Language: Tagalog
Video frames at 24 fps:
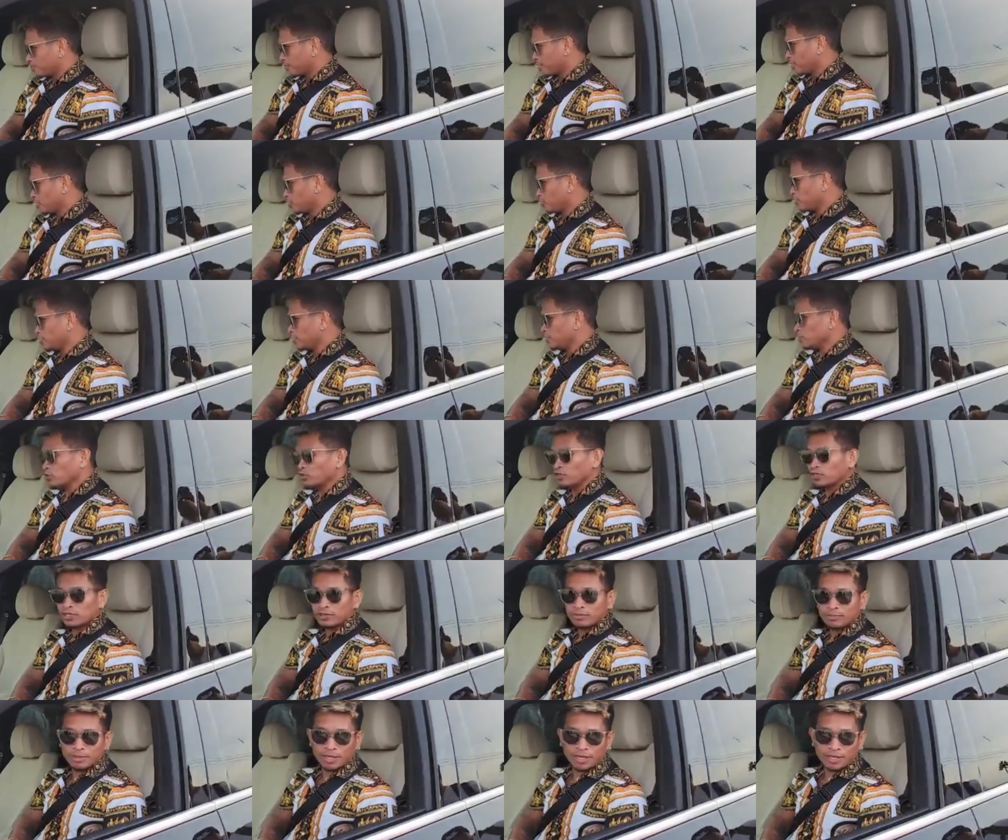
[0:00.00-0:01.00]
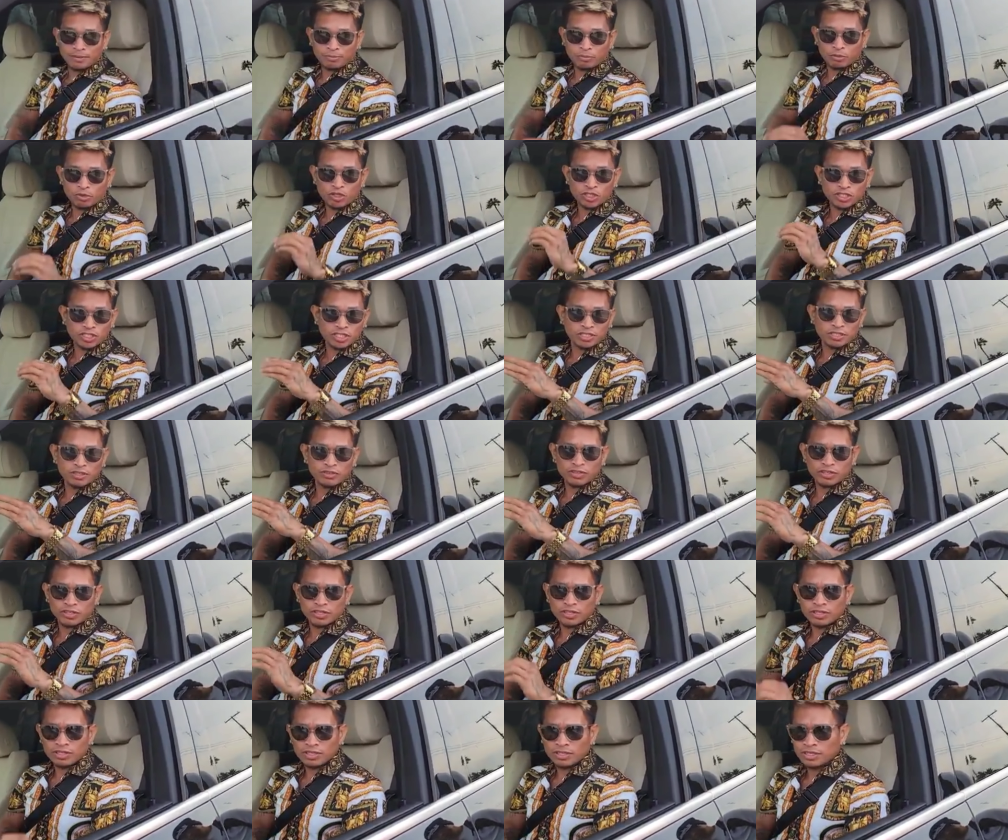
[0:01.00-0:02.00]
Ano dito eh? May buwis dito
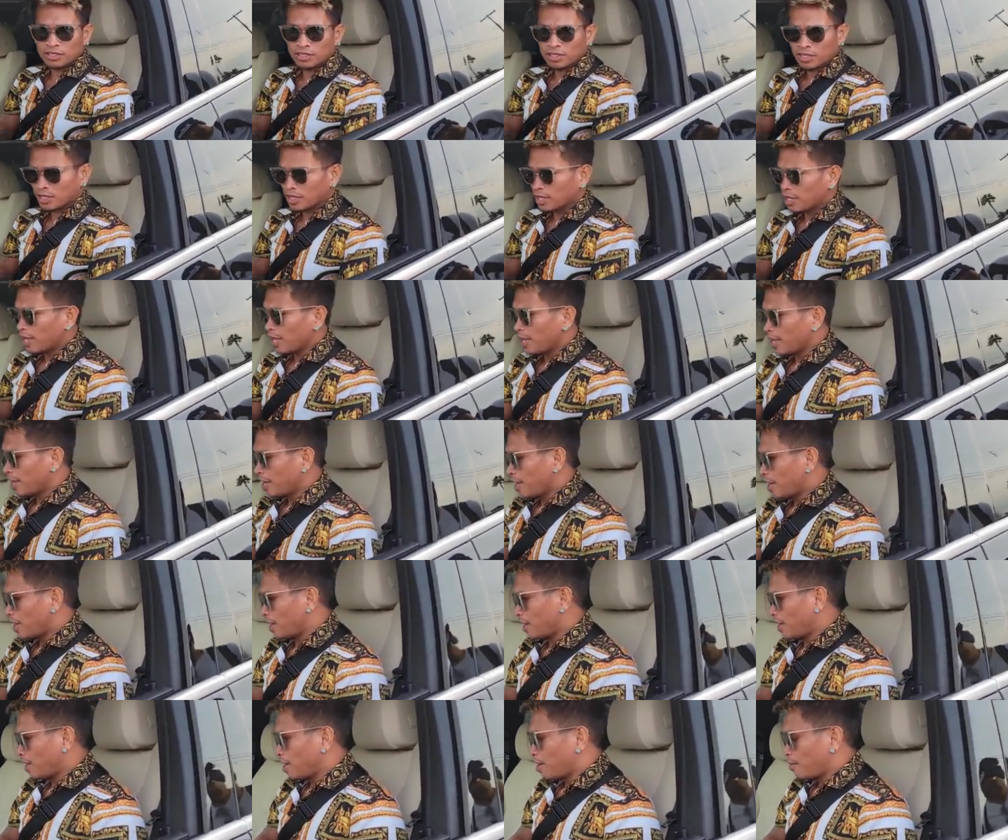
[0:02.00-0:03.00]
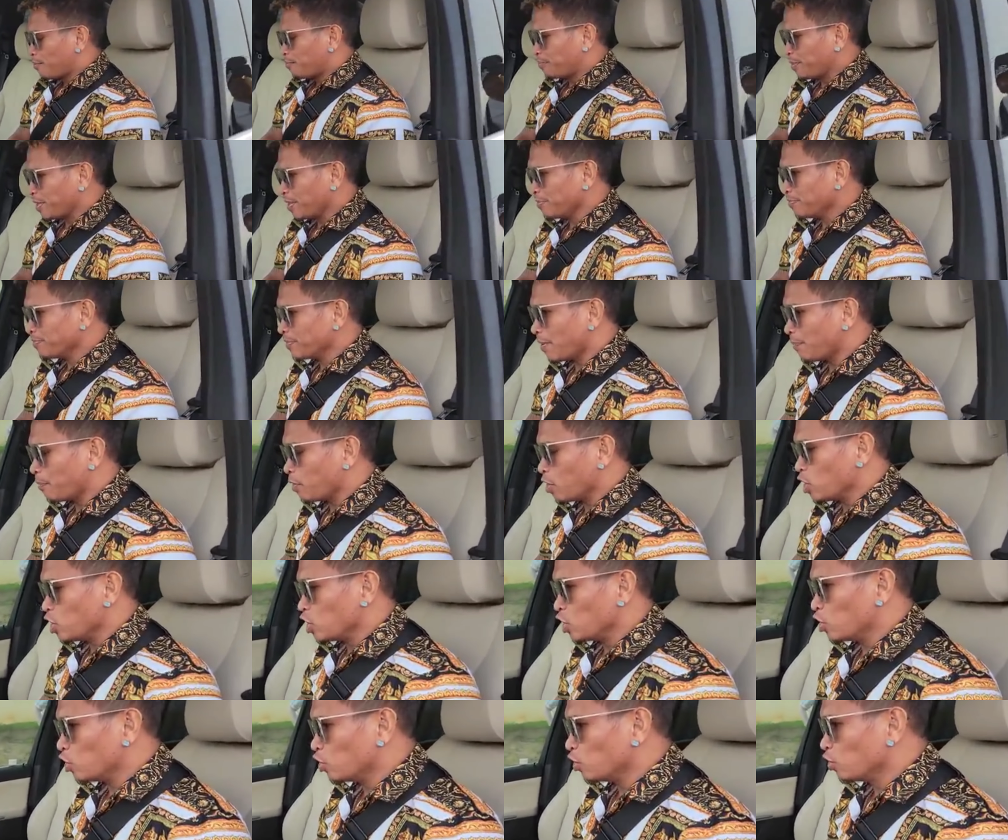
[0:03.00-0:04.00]
eh. Hmm, buwis. Sige. Sige nga, buwis.
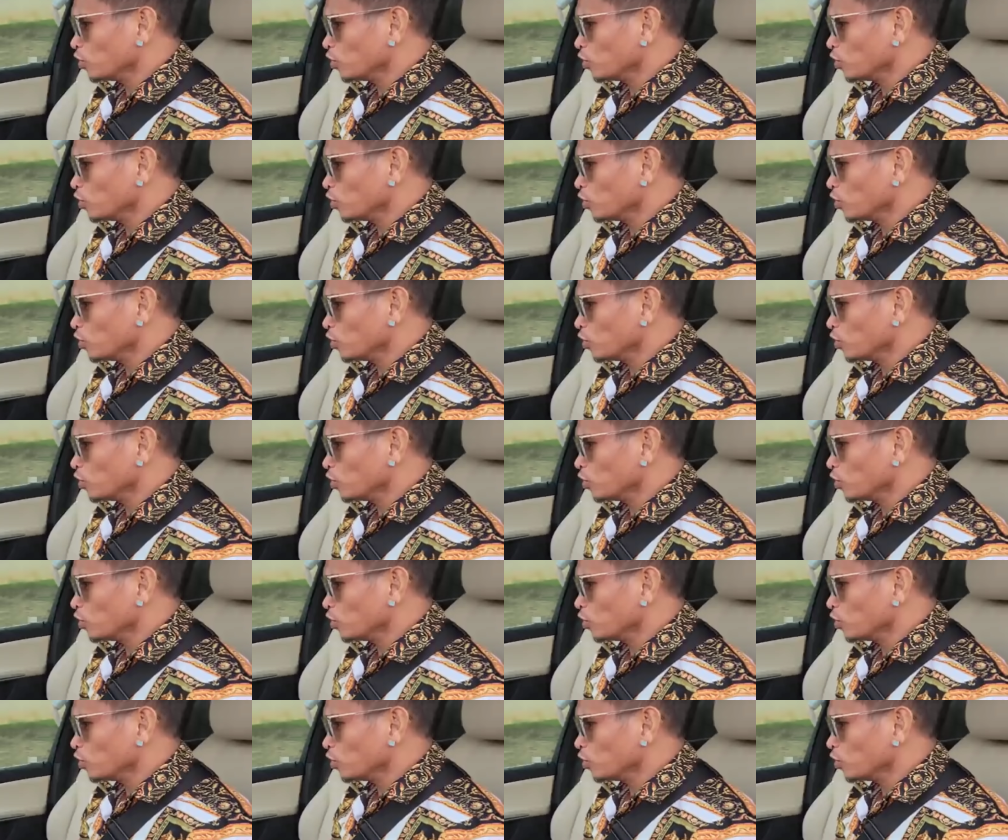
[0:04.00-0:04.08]
BMW!